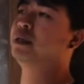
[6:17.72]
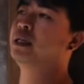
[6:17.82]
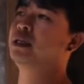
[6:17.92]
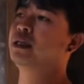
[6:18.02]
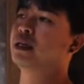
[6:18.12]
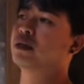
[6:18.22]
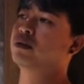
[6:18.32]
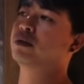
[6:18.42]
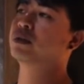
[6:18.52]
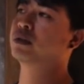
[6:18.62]
begini
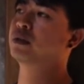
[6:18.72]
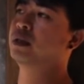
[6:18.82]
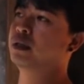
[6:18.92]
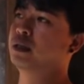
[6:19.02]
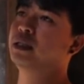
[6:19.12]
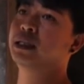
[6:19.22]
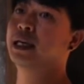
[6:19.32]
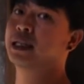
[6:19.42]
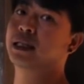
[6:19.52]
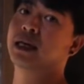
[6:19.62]
harus uh,
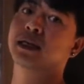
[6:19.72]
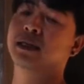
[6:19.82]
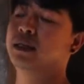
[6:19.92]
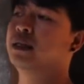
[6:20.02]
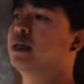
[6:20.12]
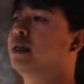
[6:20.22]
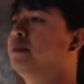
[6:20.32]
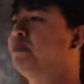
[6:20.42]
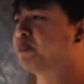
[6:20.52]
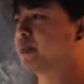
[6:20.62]
dilihat lagi kan